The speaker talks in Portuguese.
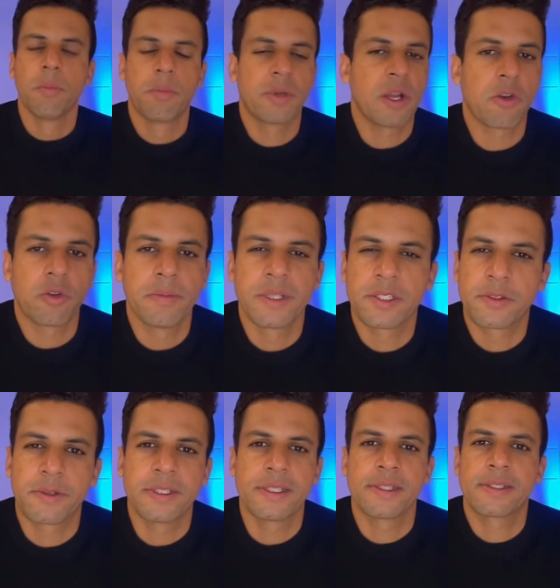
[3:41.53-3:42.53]
por algumas
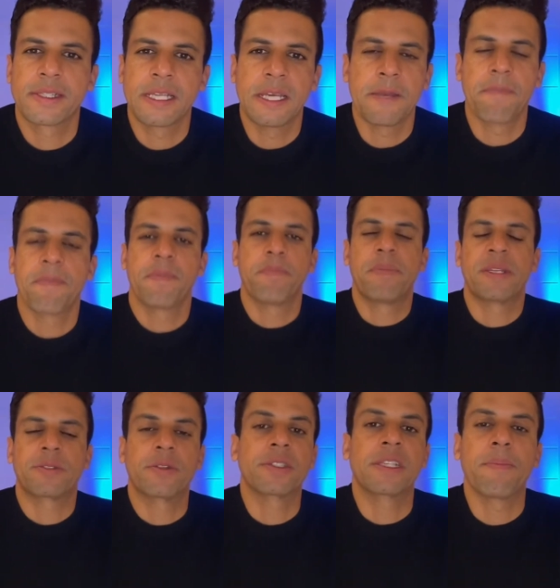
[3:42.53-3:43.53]
coisas que
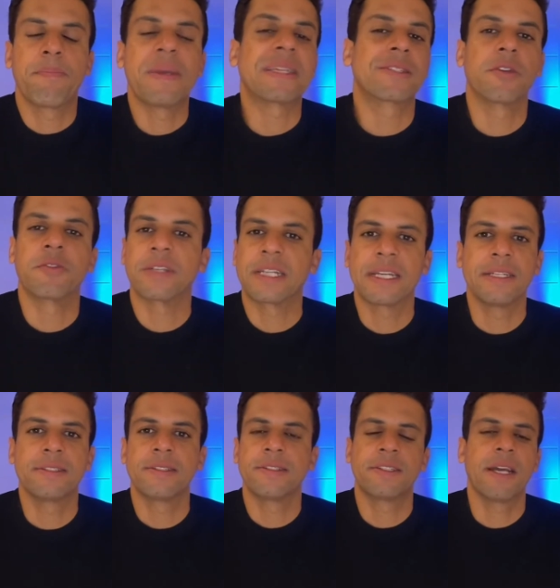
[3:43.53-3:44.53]
pessoas que pensam
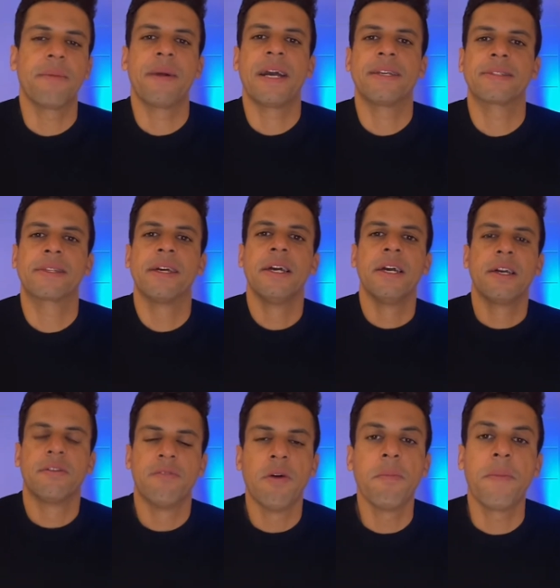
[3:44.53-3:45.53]
grande jamais
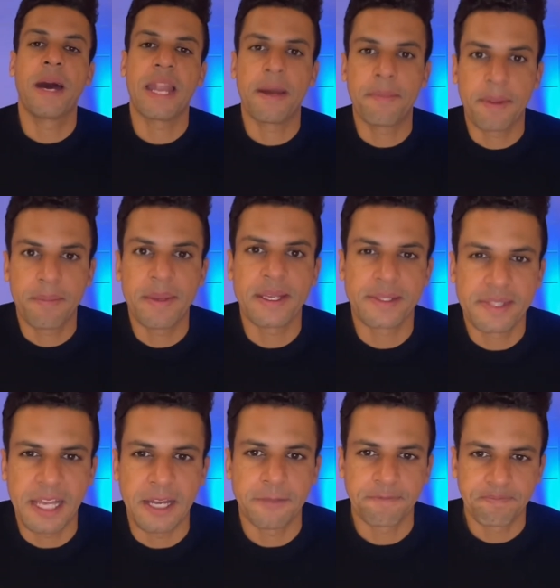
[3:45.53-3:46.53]
vão parar para
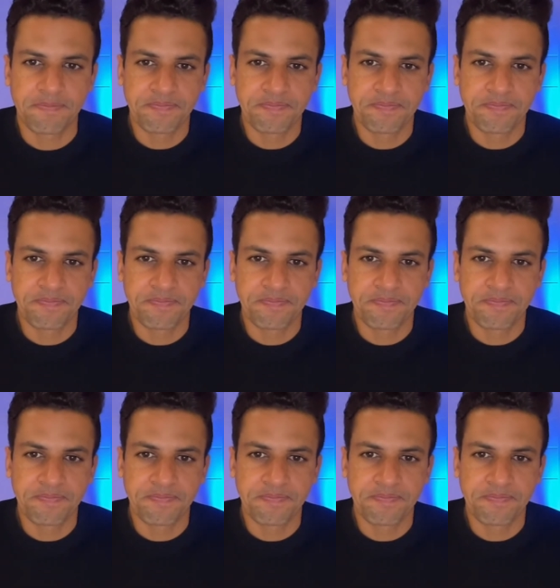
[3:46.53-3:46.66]
pensar.